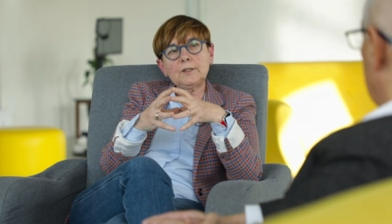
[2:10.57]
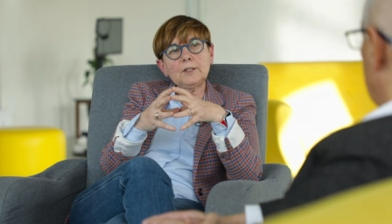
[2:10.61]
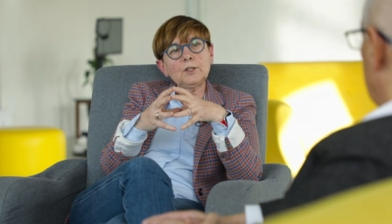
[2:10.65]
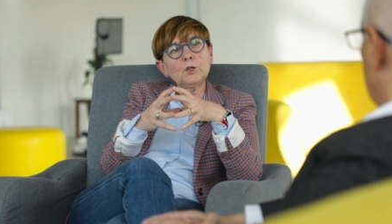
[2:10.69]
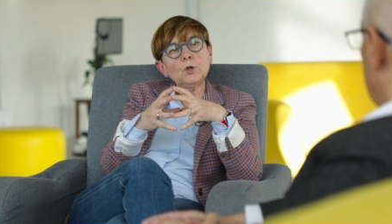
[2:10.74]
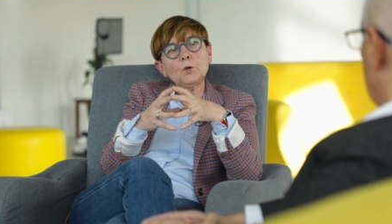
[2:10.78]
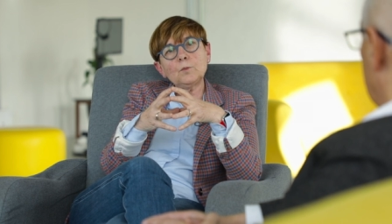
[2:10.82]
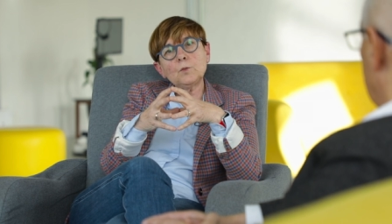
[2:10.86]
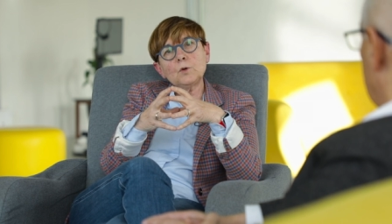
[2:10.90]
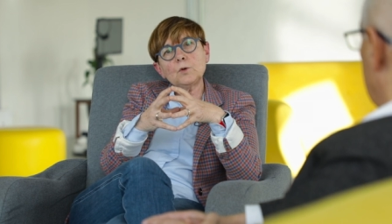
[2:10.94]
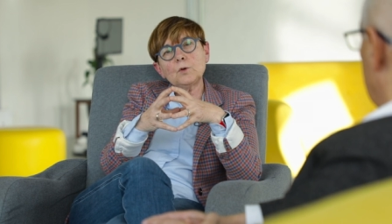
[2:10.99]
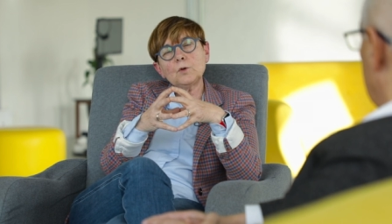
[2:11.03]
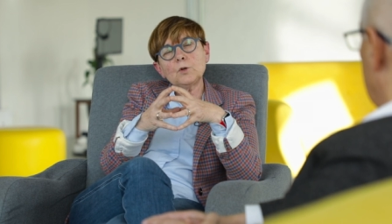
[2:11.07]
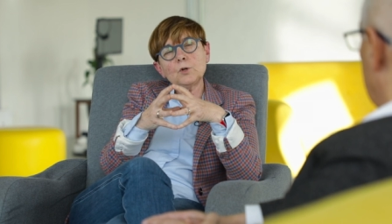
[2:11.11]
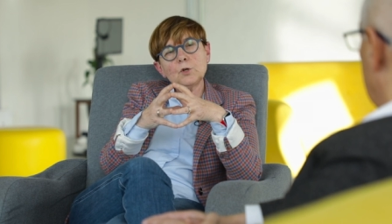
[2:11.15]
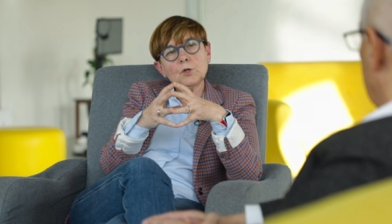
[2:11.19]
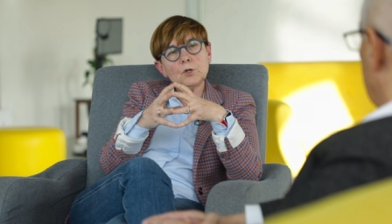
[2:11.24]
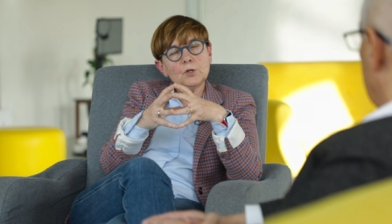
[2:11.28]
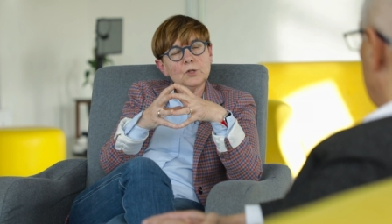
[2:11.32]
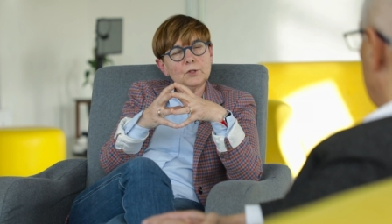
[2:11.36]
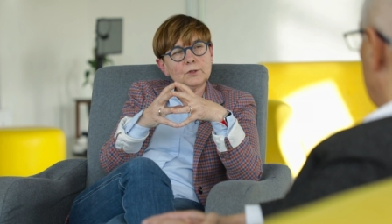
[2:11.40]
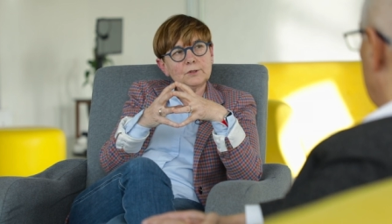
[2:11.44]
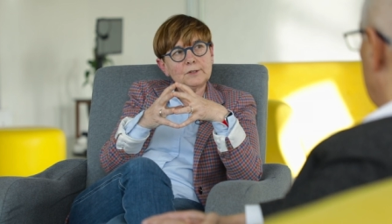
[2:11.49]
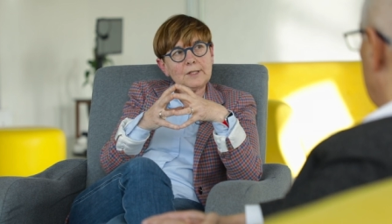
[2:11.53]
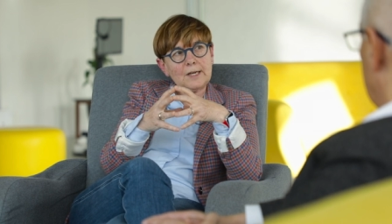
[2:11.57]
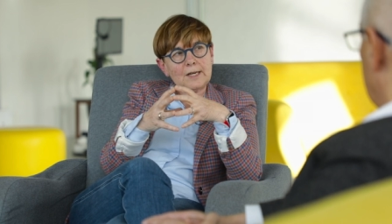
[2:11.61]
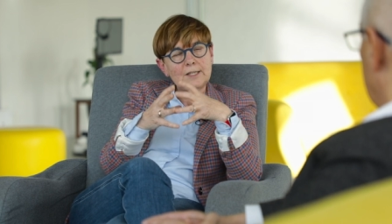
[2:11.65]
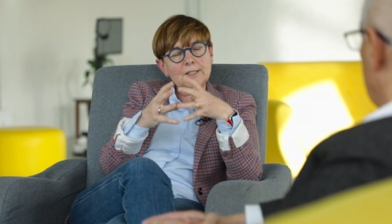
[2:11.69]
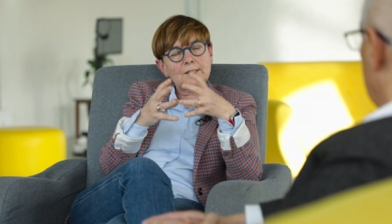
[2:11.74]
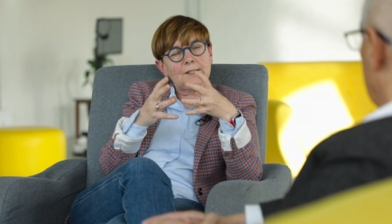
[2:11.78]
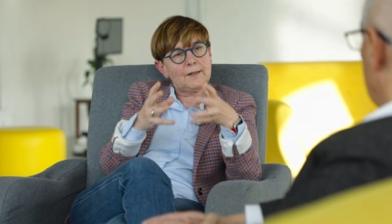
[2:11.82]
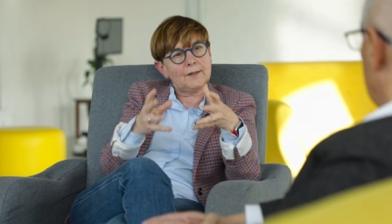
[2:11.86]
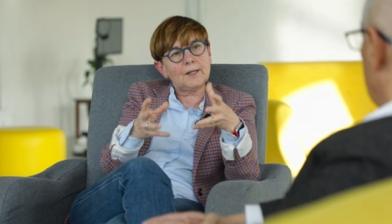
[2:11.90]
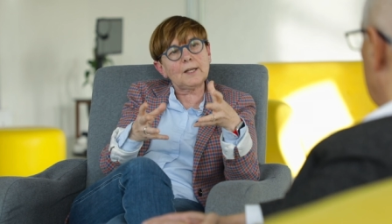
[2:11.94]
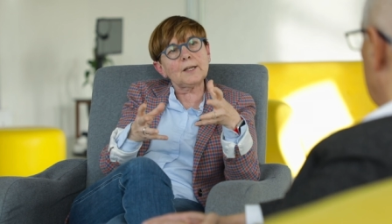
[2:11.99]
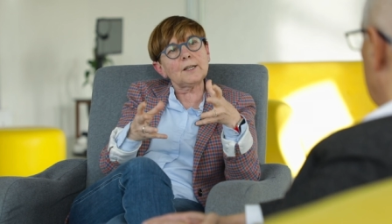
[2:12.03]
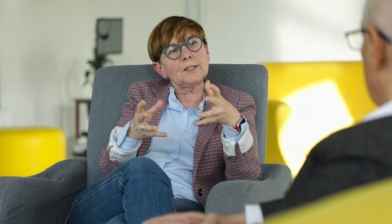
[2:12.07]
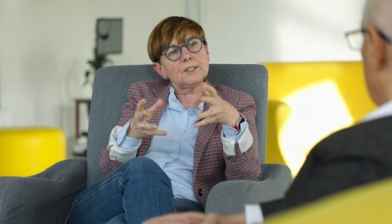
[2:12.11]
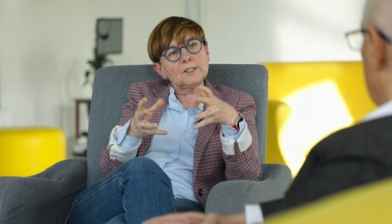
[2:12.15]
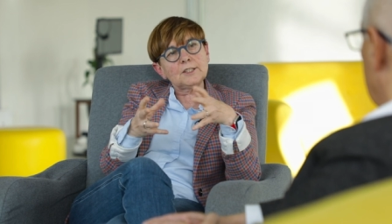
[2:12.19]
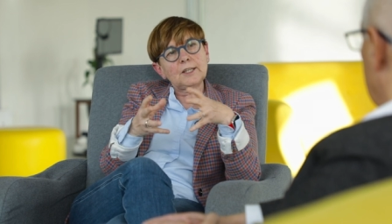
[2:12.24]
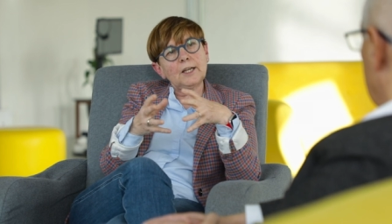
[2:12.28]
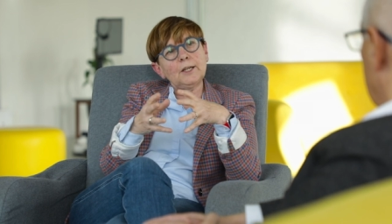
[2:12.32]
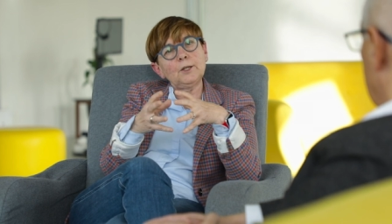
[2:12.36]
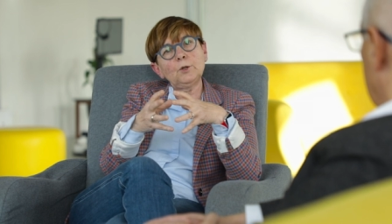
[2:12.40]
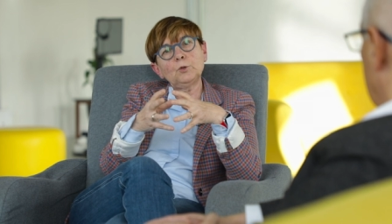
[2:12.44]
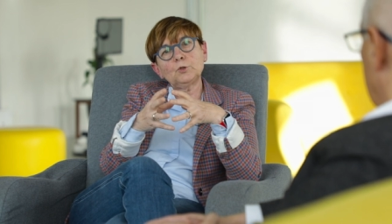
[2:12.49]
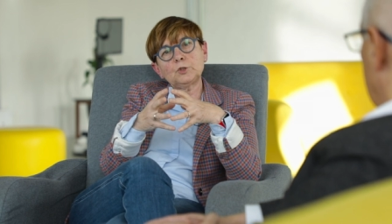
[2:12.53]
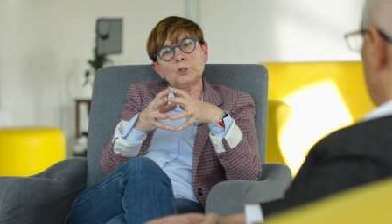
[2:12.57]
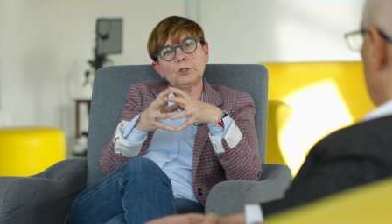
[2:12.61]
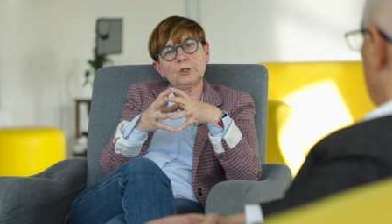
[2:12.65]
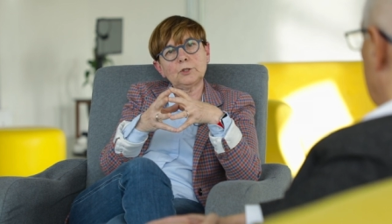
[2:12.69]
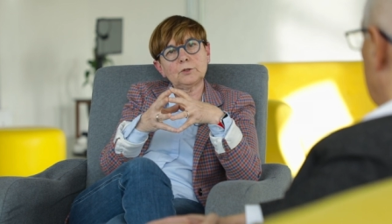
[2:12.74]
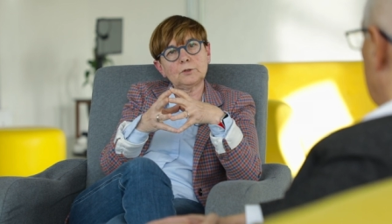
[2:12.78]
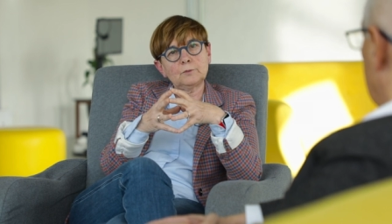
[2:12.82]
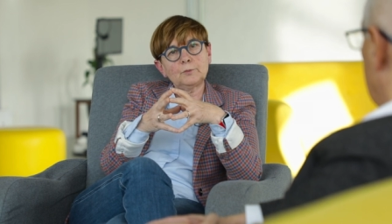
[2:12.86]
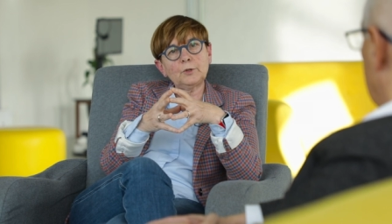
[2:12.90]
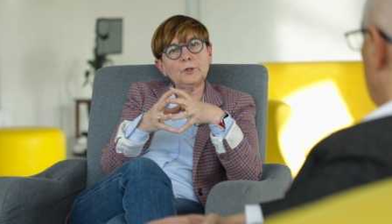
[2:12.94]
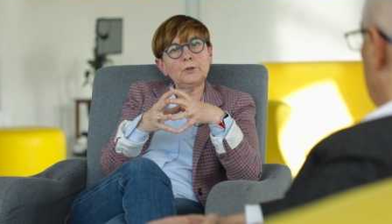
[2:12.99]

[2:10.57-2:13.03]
y cómo trasladarles la ilusión.